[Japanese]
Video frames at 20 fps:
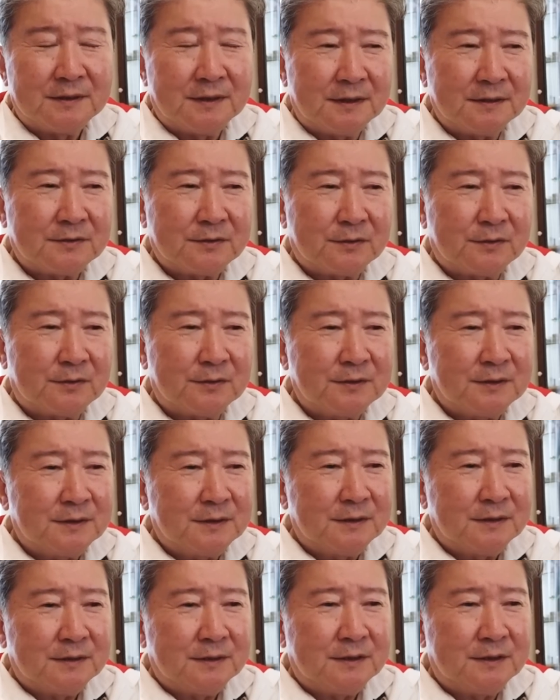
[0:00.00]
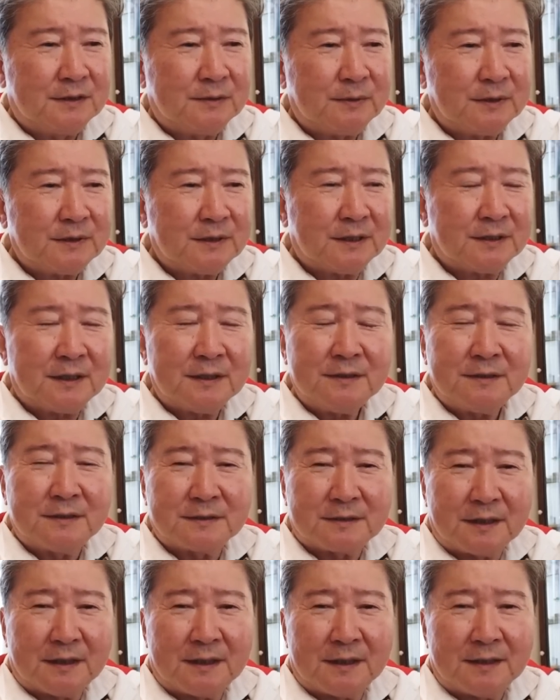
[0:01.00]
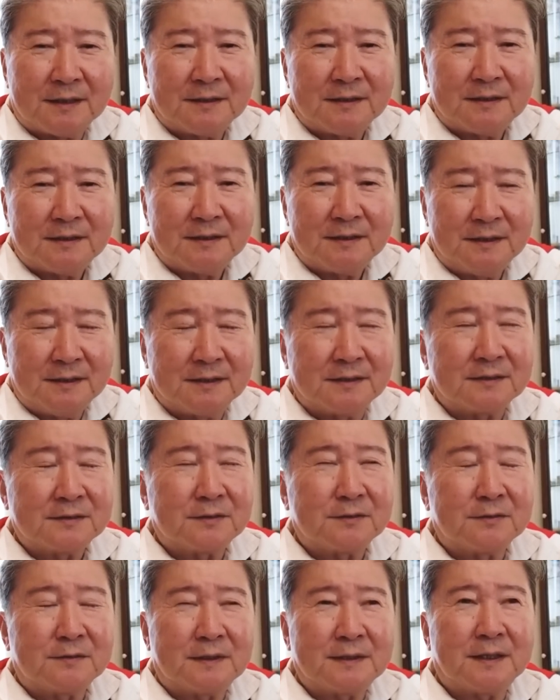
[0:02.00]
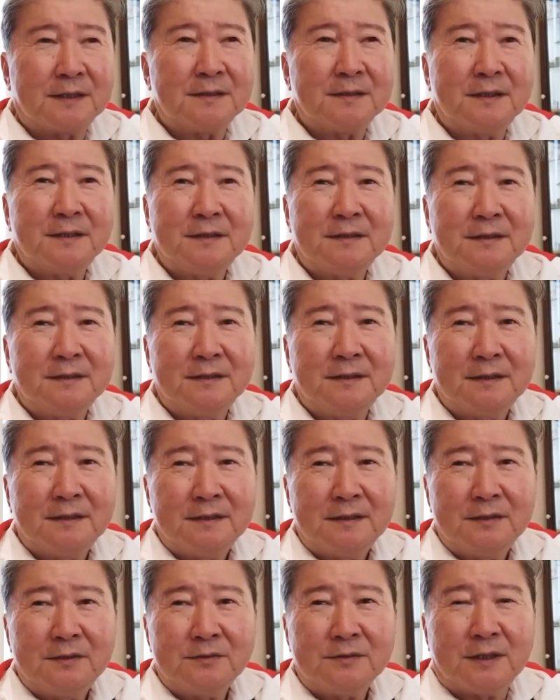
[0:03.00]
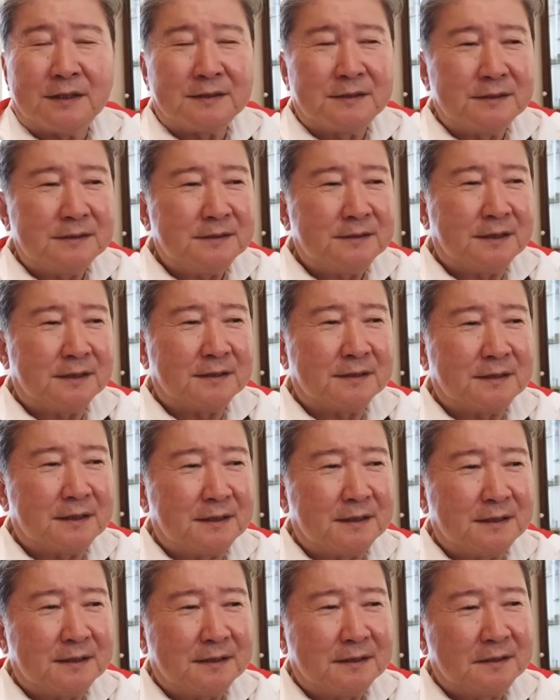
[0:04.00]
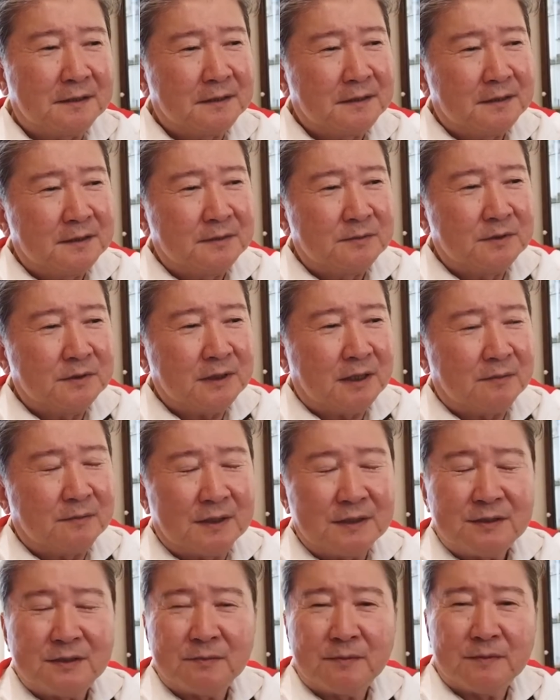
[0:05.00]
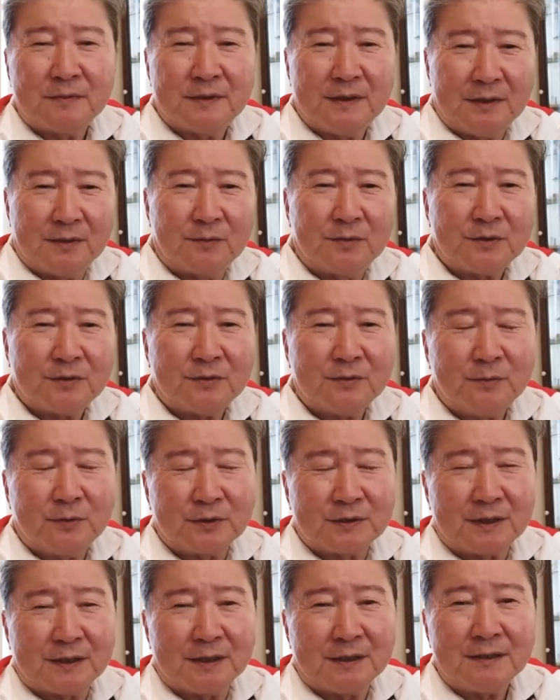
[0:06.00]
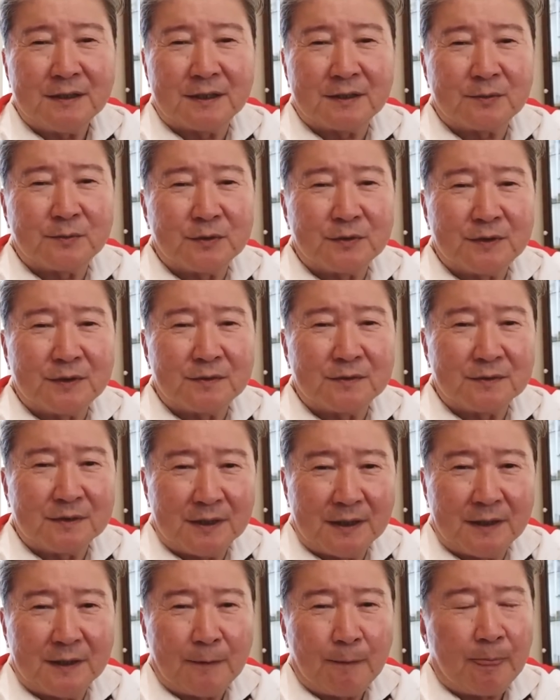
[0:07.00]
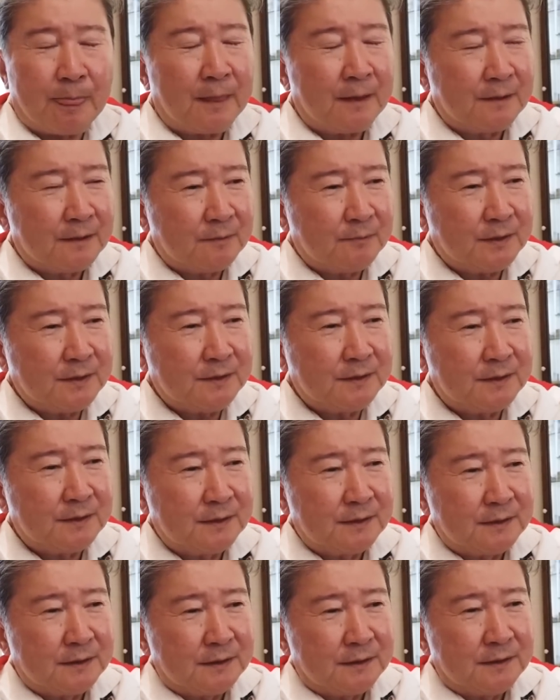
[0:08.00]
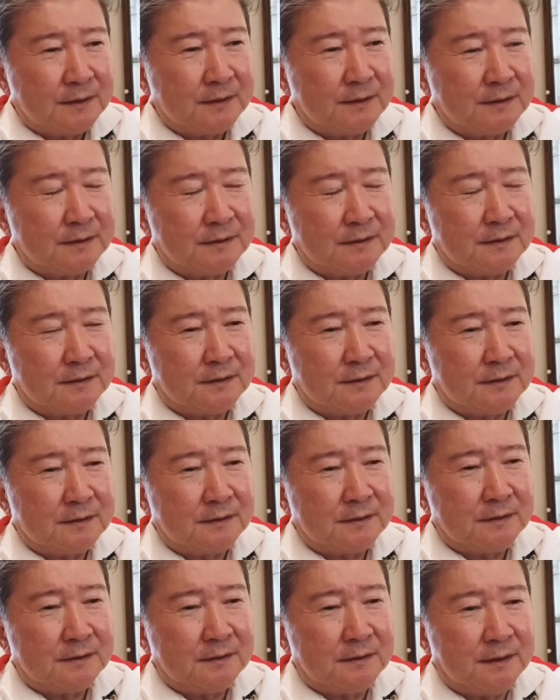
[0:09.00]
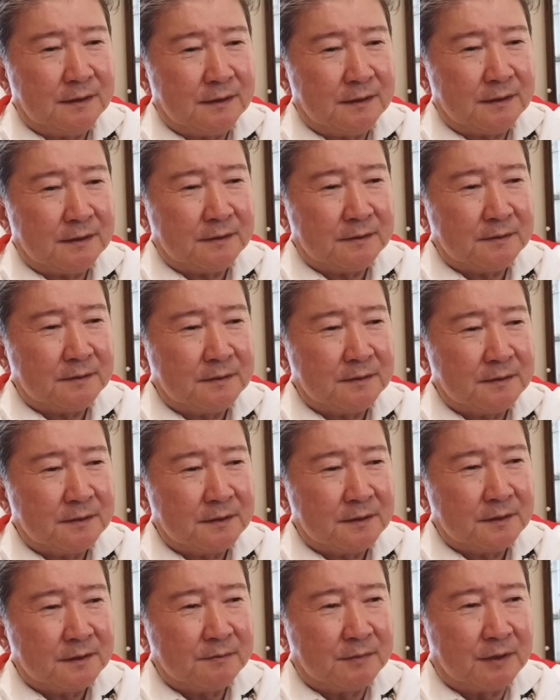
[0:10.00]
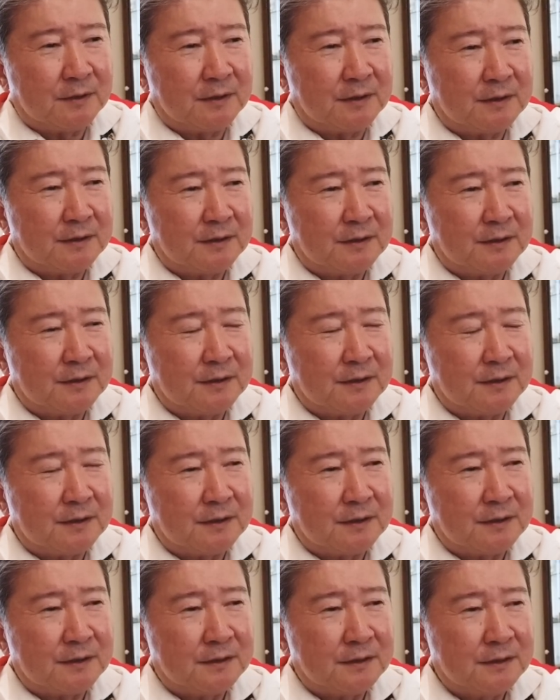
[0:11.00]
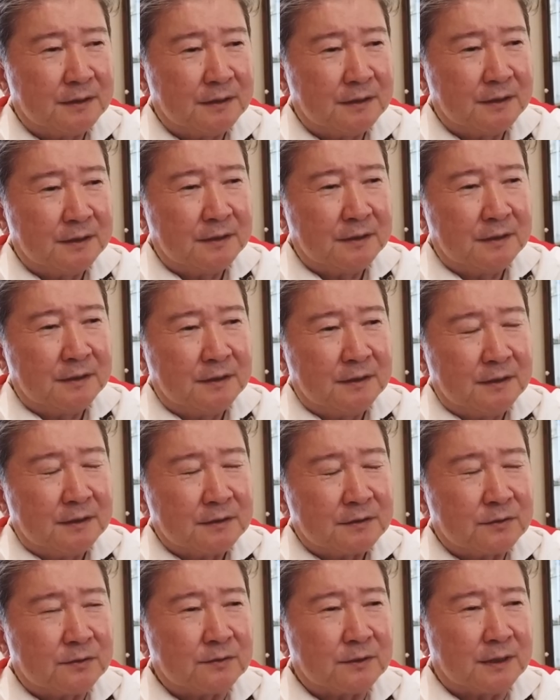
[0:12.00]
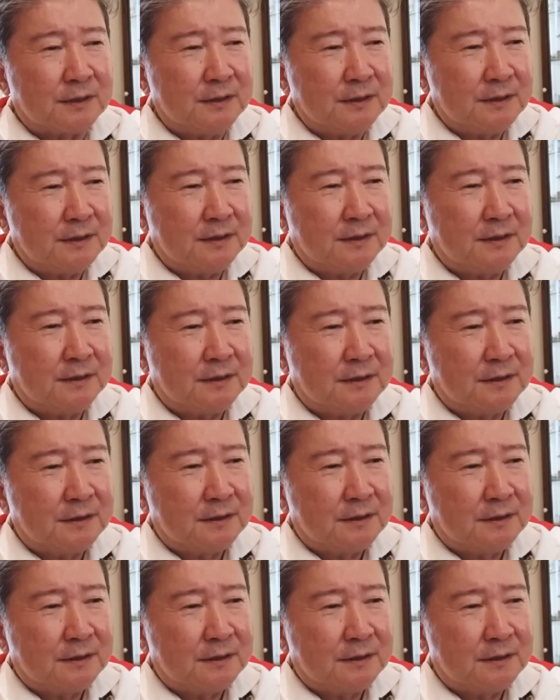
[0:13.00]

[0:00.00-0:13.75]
ね、その石橋叩いてさ、ね、その渡らないような人生って僕はあまりね、面白いもんじゃないなと思ってるんで、やっぱり、ね、まあそうだね、